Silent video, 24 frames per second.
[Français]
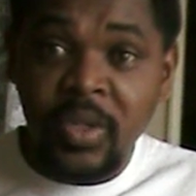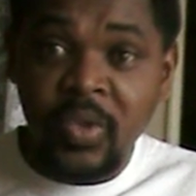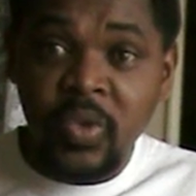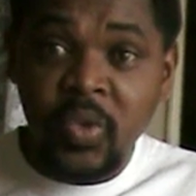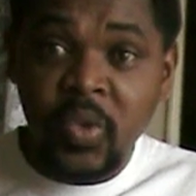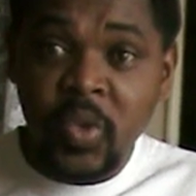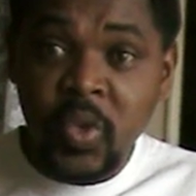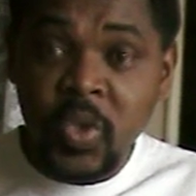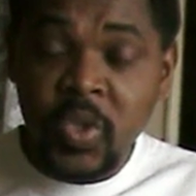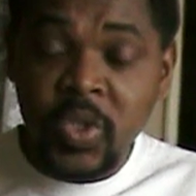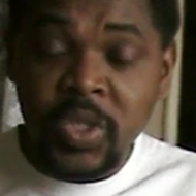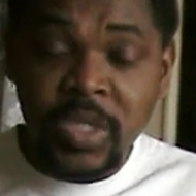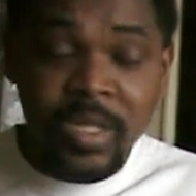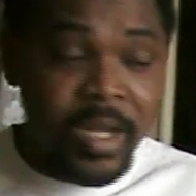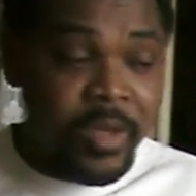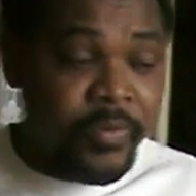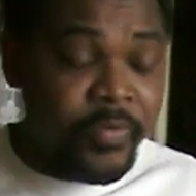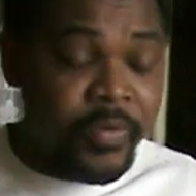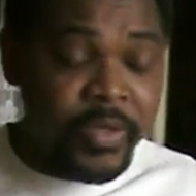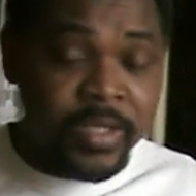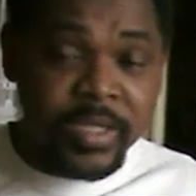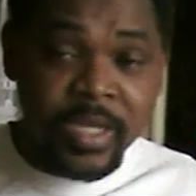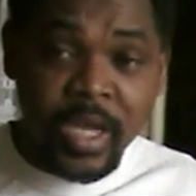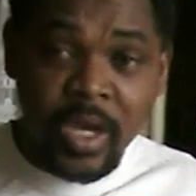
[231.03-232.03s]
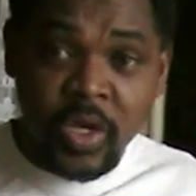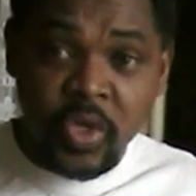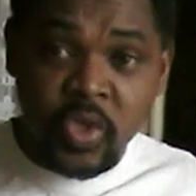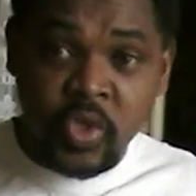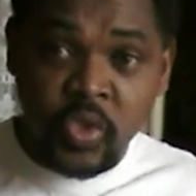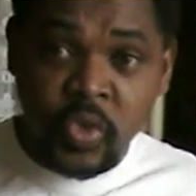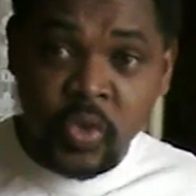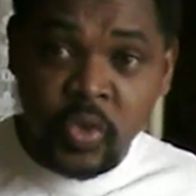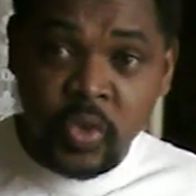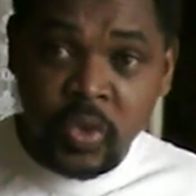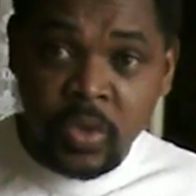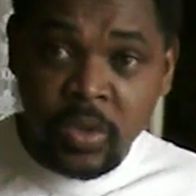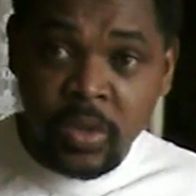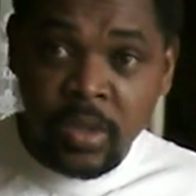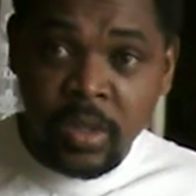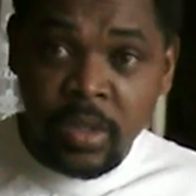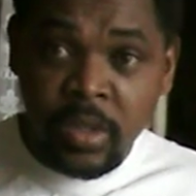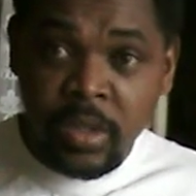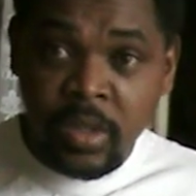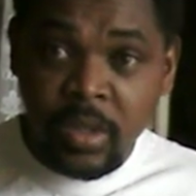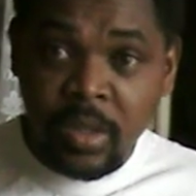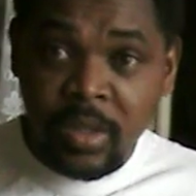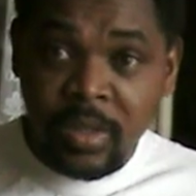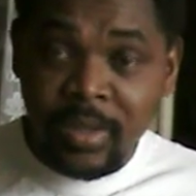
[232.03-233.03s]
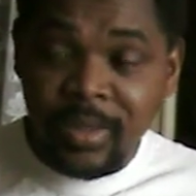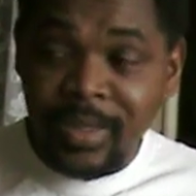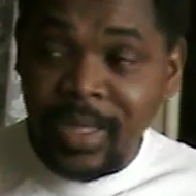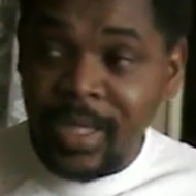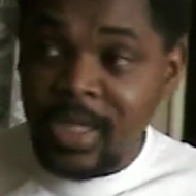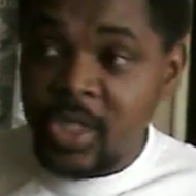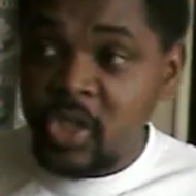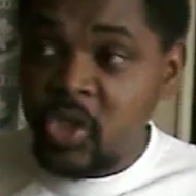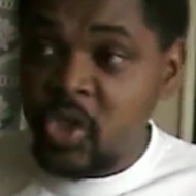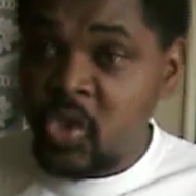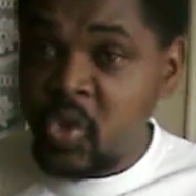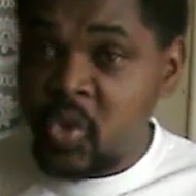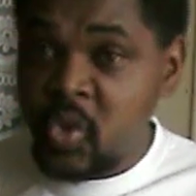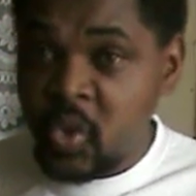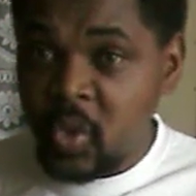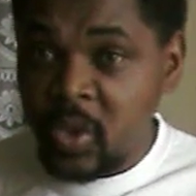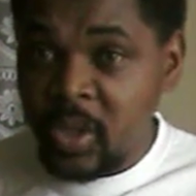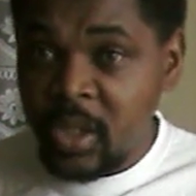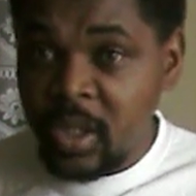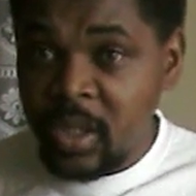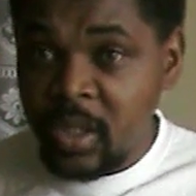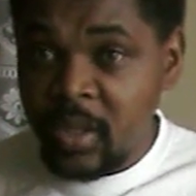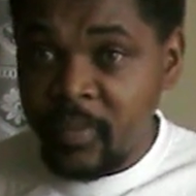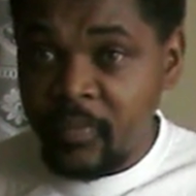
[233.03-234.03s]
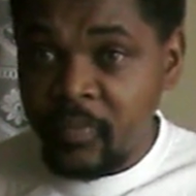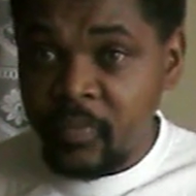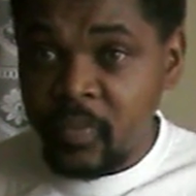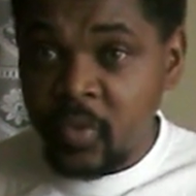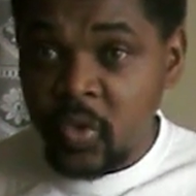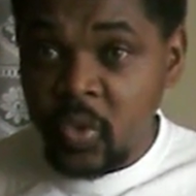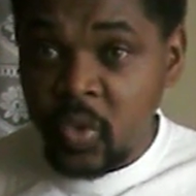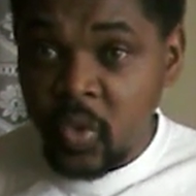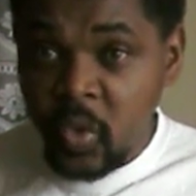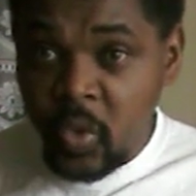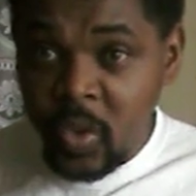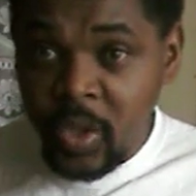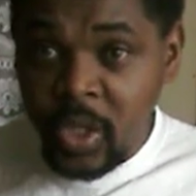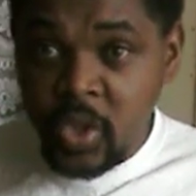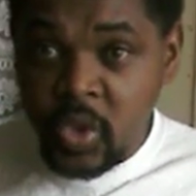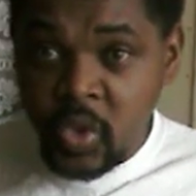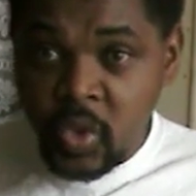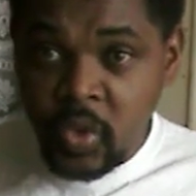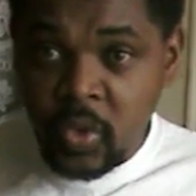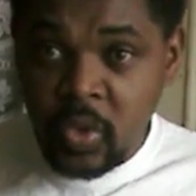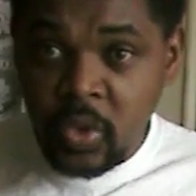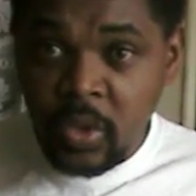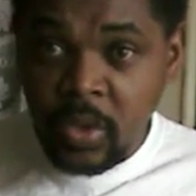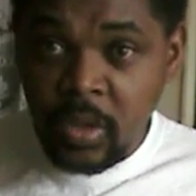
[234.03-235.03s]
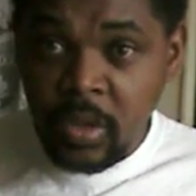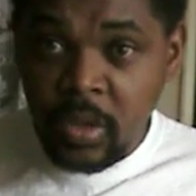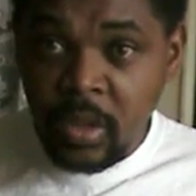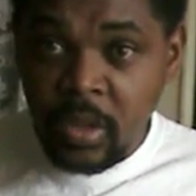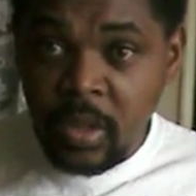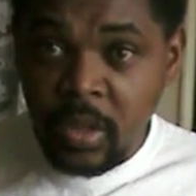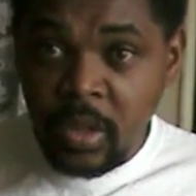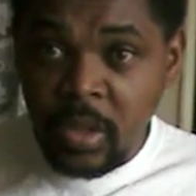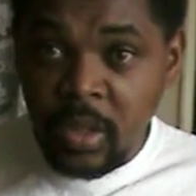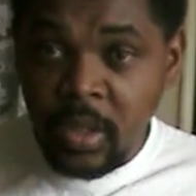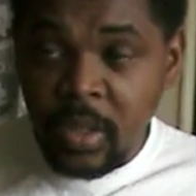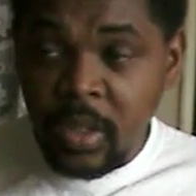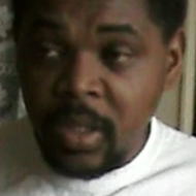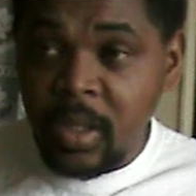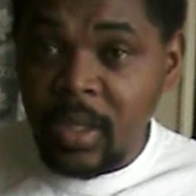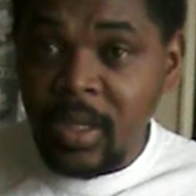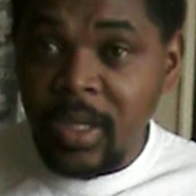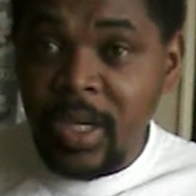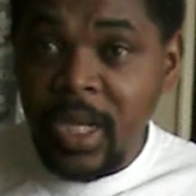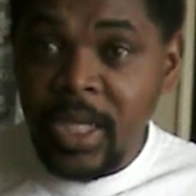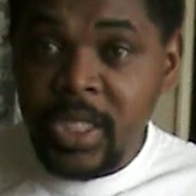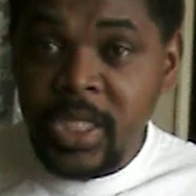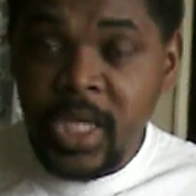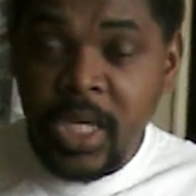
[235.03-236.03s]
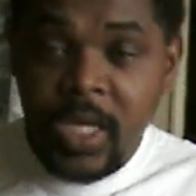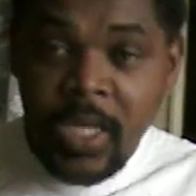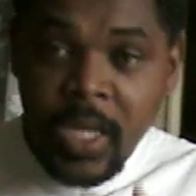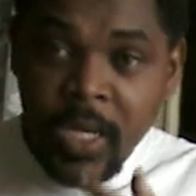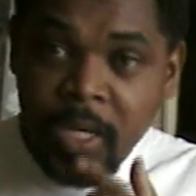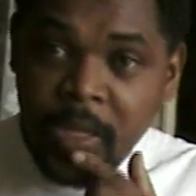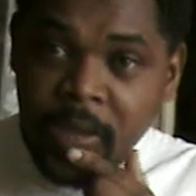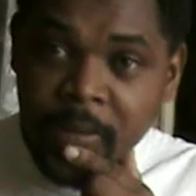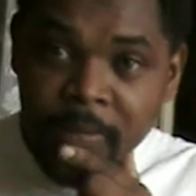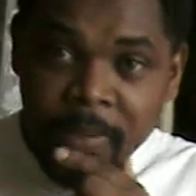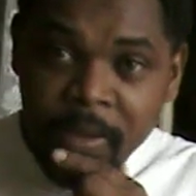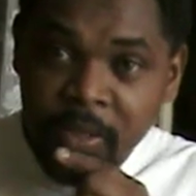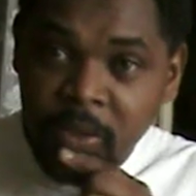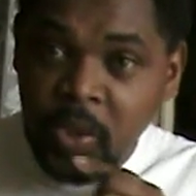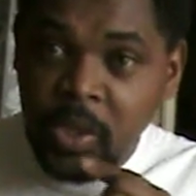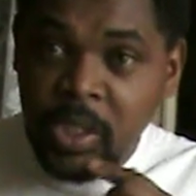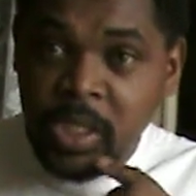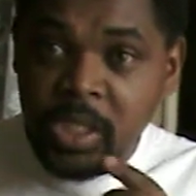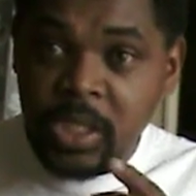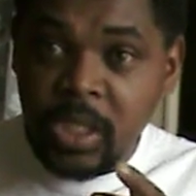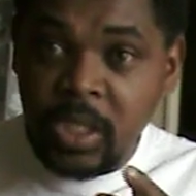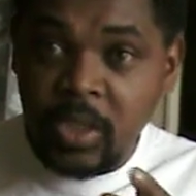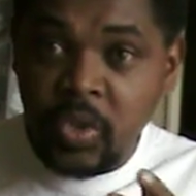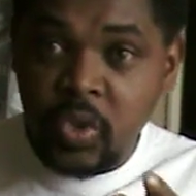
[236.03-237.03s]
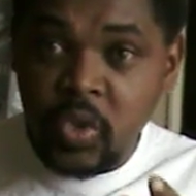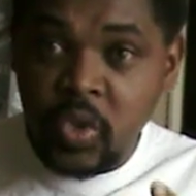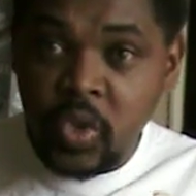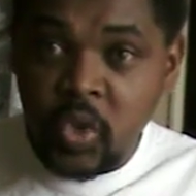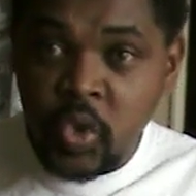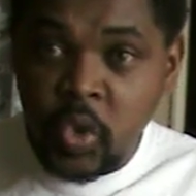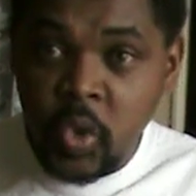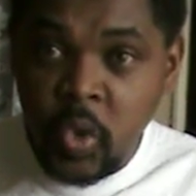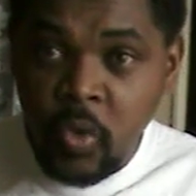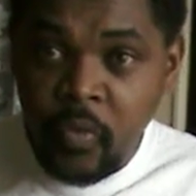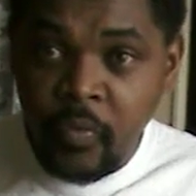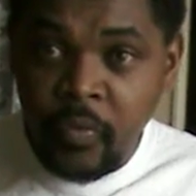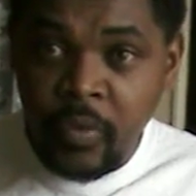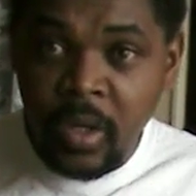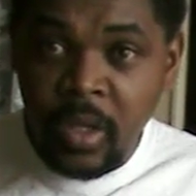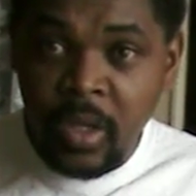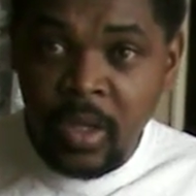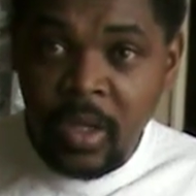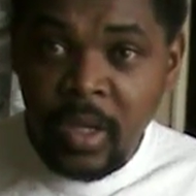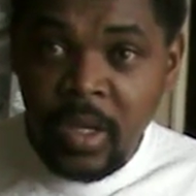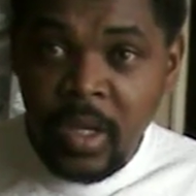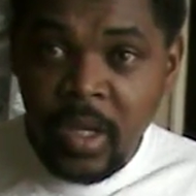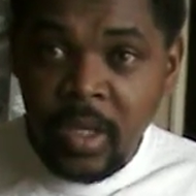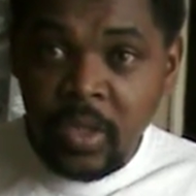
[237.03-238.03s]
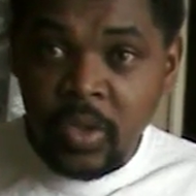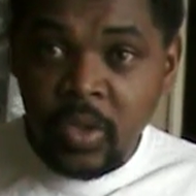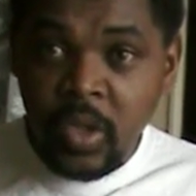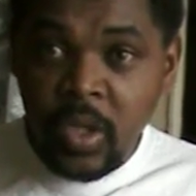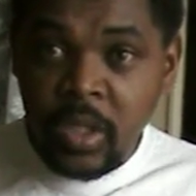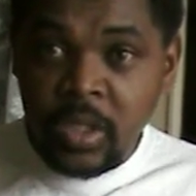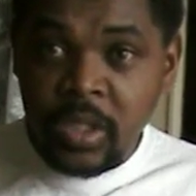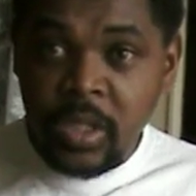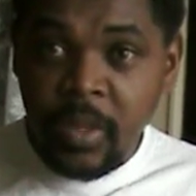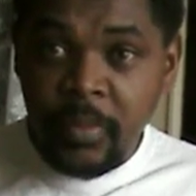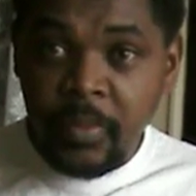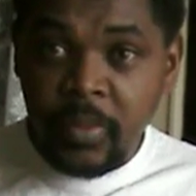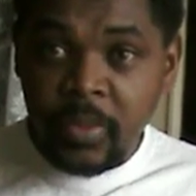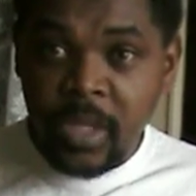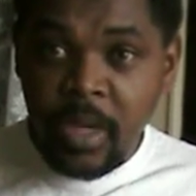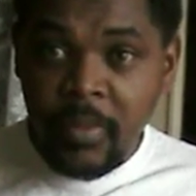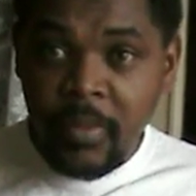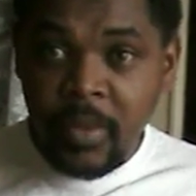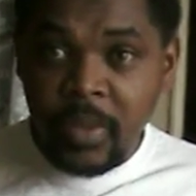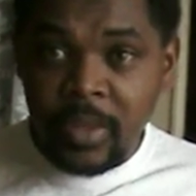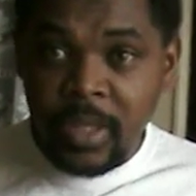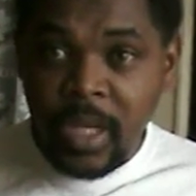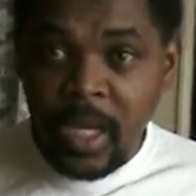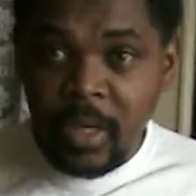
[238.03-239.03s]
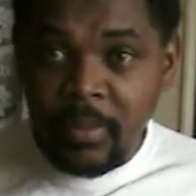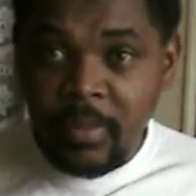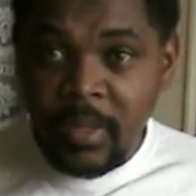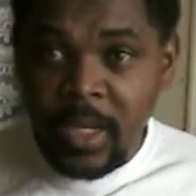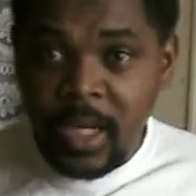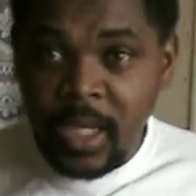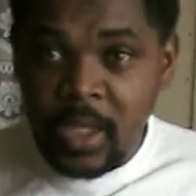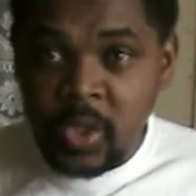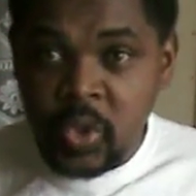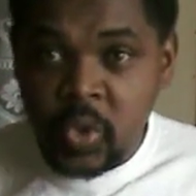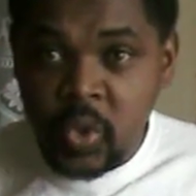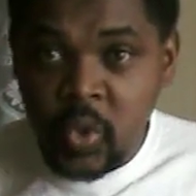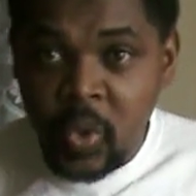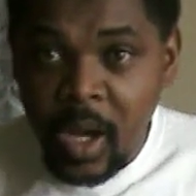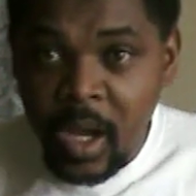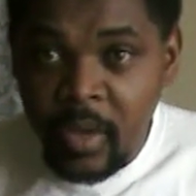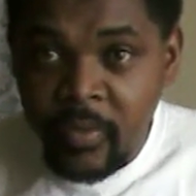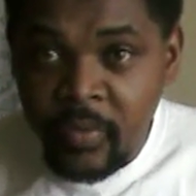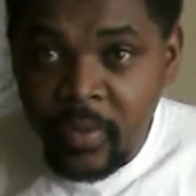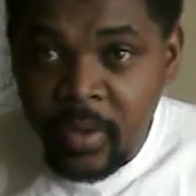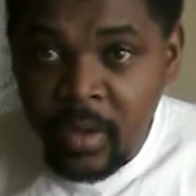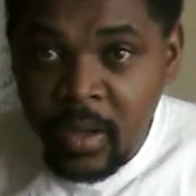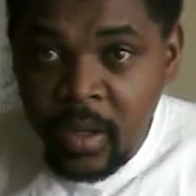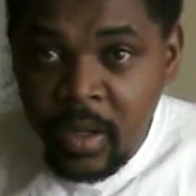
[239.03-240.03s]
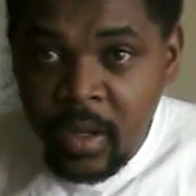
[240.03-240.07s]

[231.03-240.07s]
Tout ce qu'il a fait chaque jour, dans cette journée, tous les jours, le Seigneur qui m'a donné cette souffle, donc c'est pour ça mon âme, il a soif.